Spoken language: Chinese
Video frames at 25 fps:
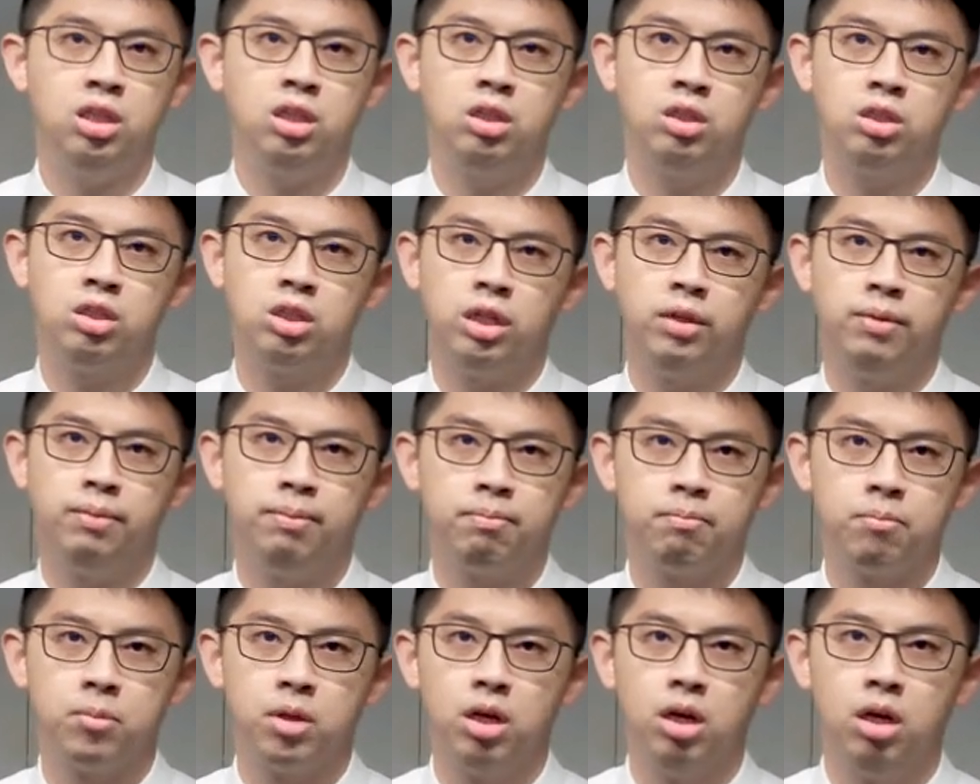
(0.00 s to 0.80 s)
的神，
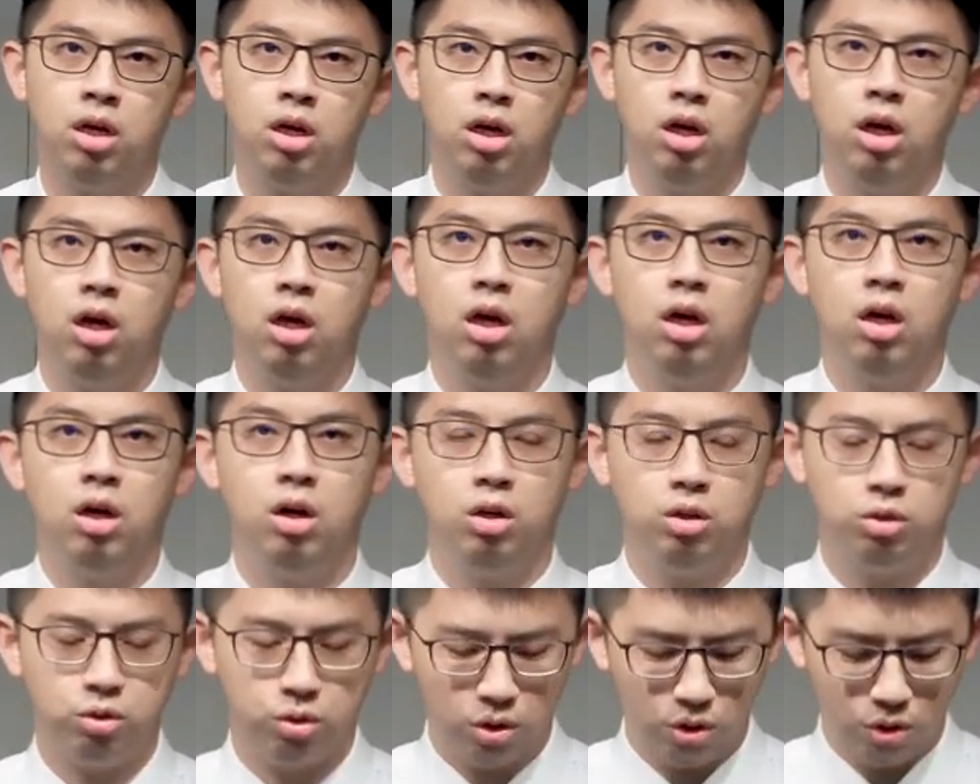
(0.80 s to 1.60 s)

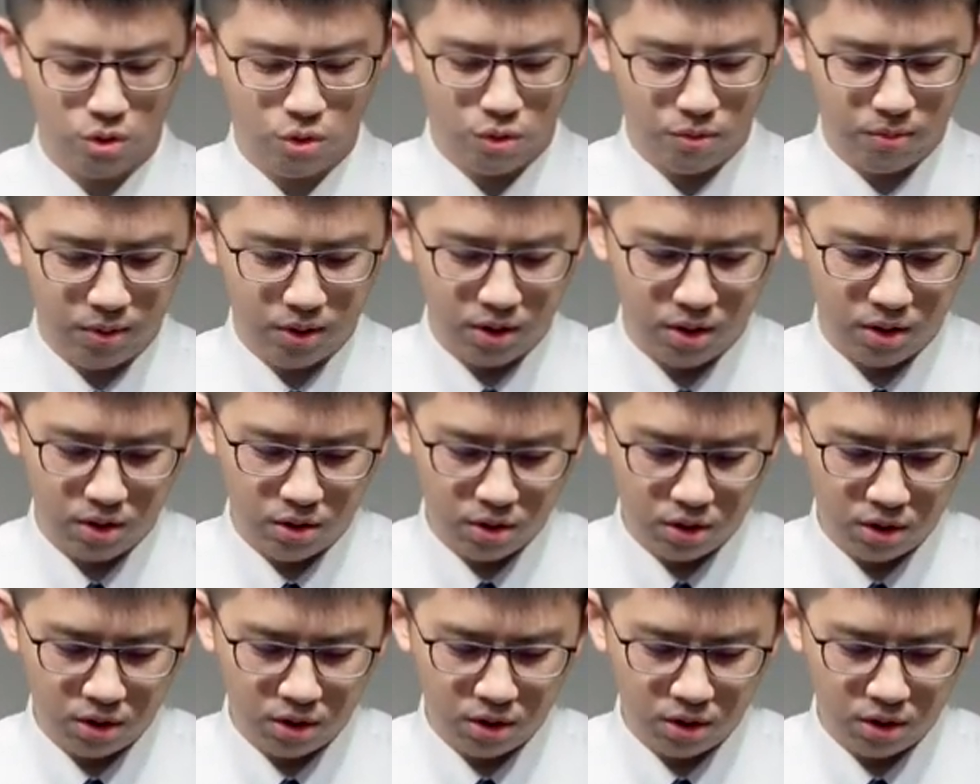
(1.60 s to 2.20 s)
好，所以我们